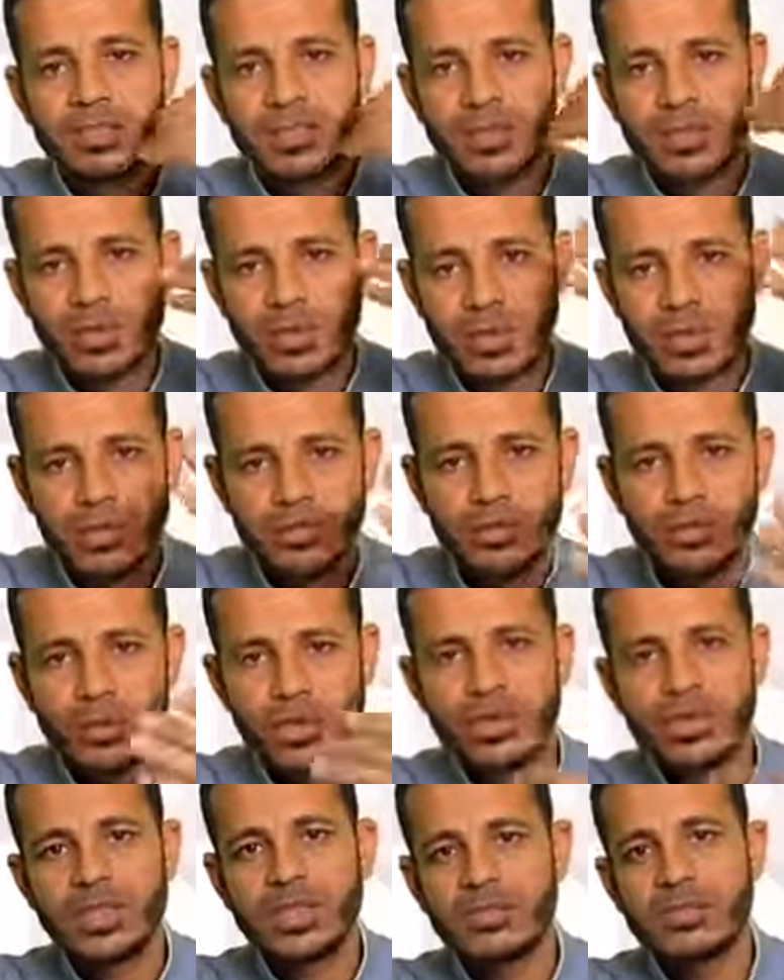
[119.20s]

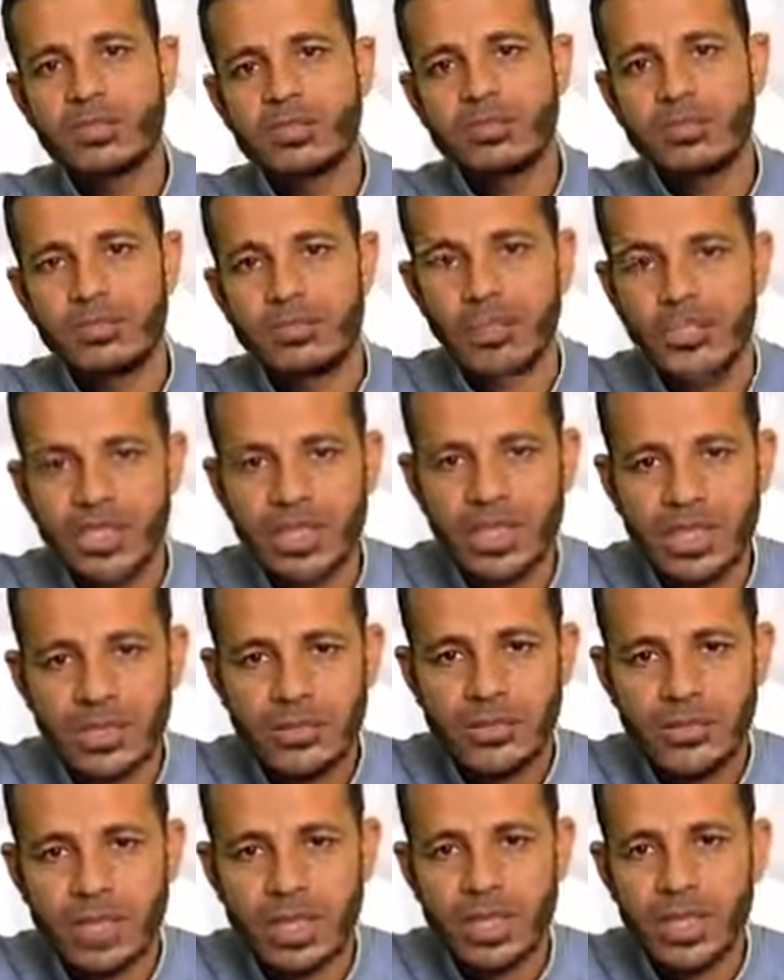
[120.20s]
ولنبلونكم بشيء
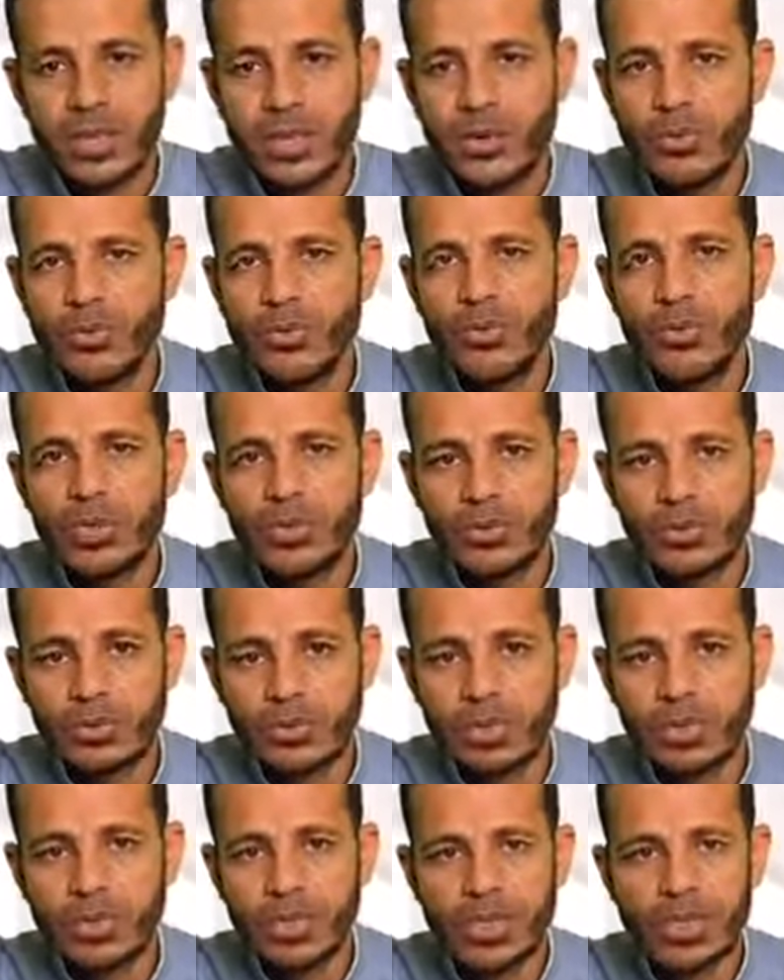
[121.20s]
من الخوف
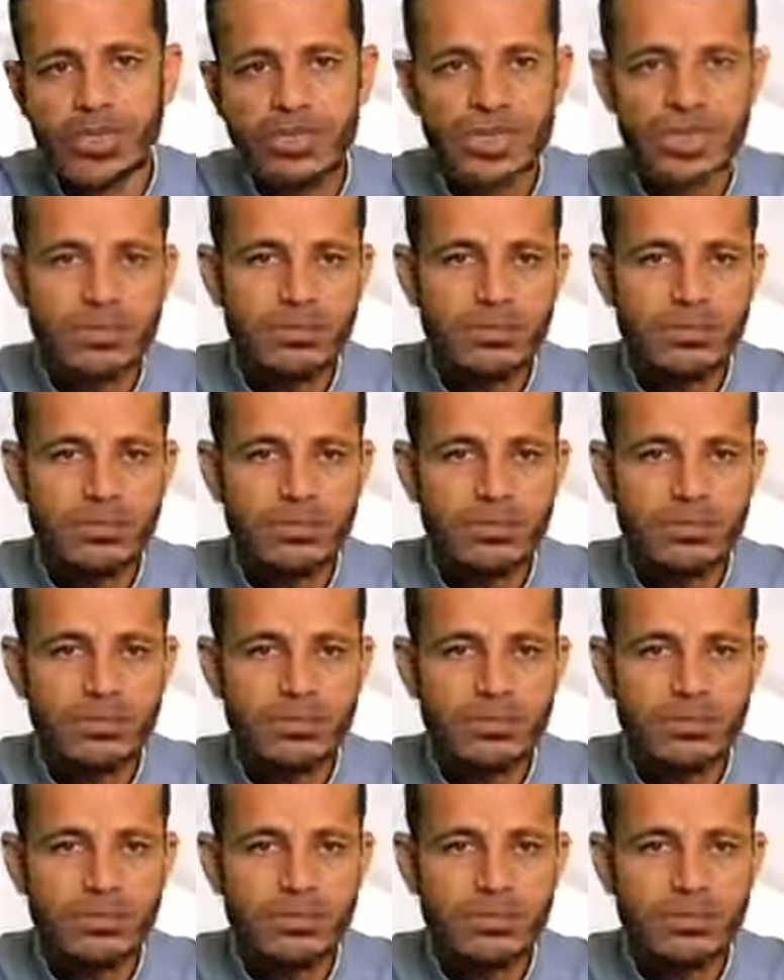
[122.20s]
والجوع ونقص